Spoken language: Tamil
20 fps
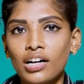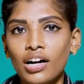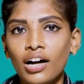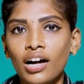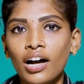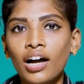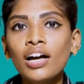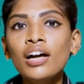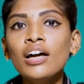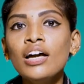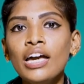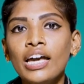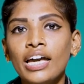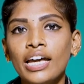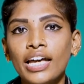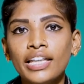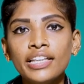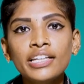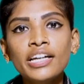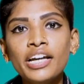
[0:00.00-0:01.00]
இருக்காங்க
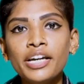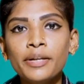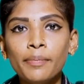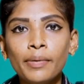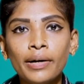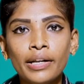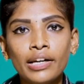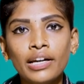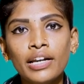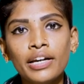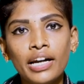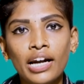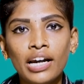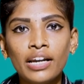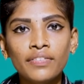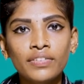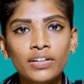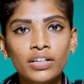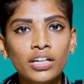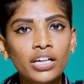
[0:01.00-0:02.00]
எதன் அடிப்படையில
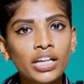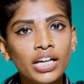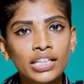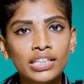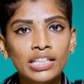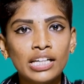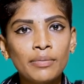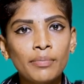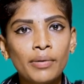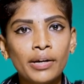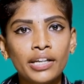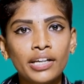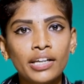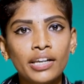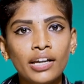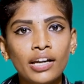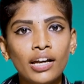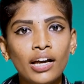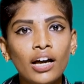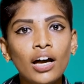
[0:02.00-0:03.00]
நல்லவர்னு நீங்க
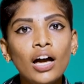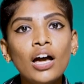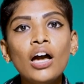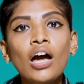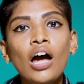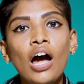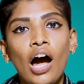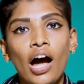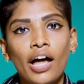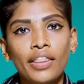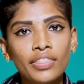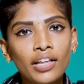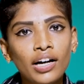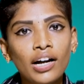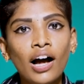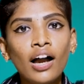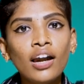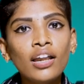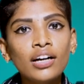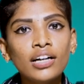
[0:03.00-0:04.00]
தீர்மானிக்கிறீங்க அந்த
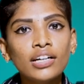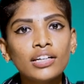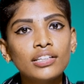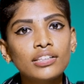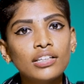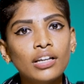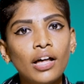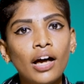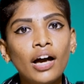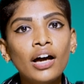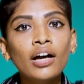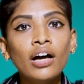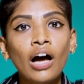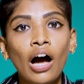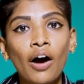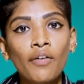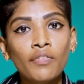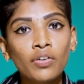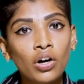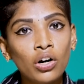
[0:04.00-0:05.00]
காலகட்டத்துல
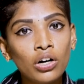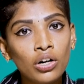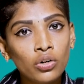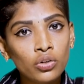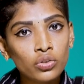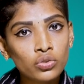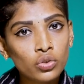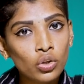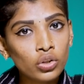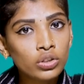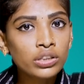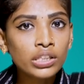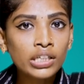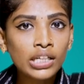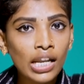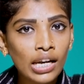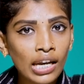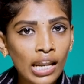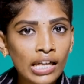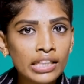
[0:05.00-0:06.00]
அவங்களோட
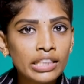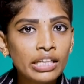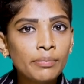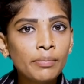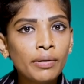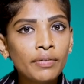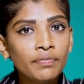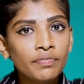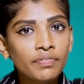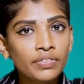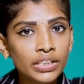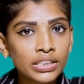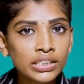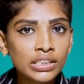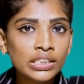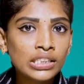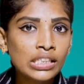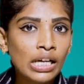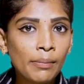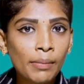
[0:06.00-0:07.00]
சொத்தை எல்லாத்தையுமே
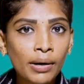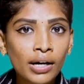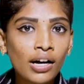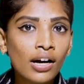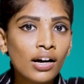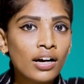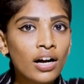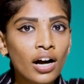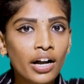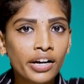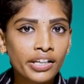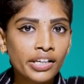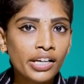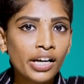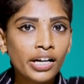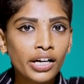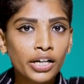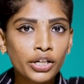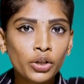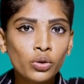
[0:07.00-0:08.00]
வித்து நமக்காக
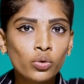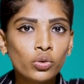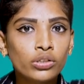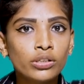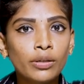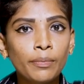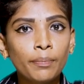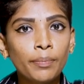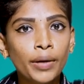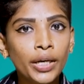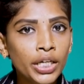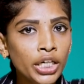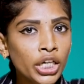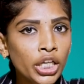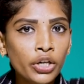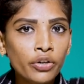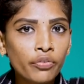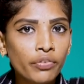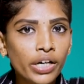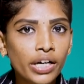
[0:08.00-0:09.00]
அணையை கட்டி கொடுத்த
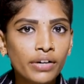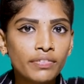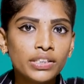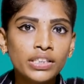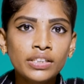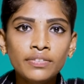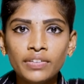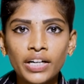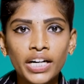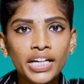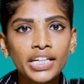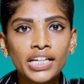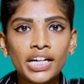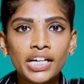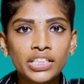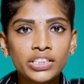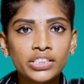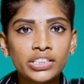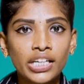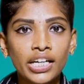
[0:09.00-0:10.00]
பென்னி குவிக்க வந்து விரட்டி
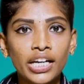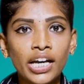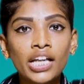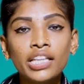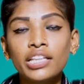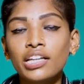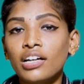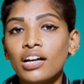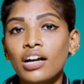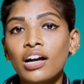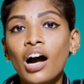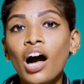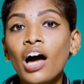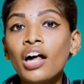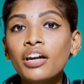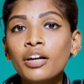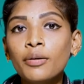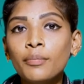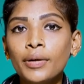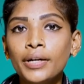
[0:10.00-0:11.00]
அடிச்சீங்க அதற்கு
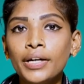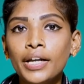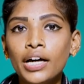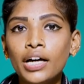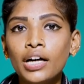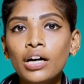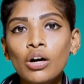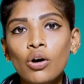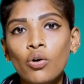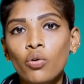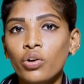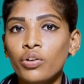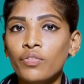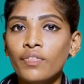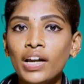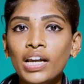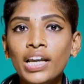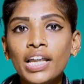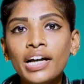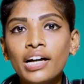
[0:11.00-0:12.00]
காரணம் என்ன ஒரு
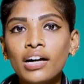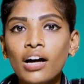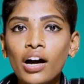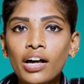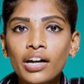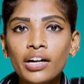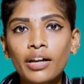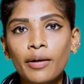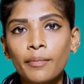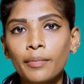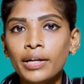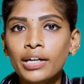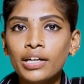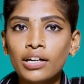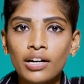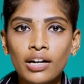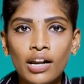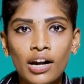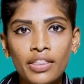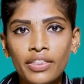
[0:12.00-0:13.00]
வெள்ளைக்காரன்
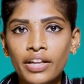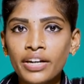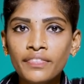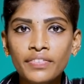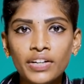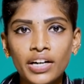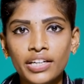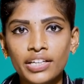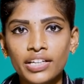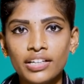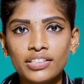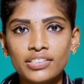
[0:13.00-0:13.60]
அப்படிங்கறனால தானே விரட்டி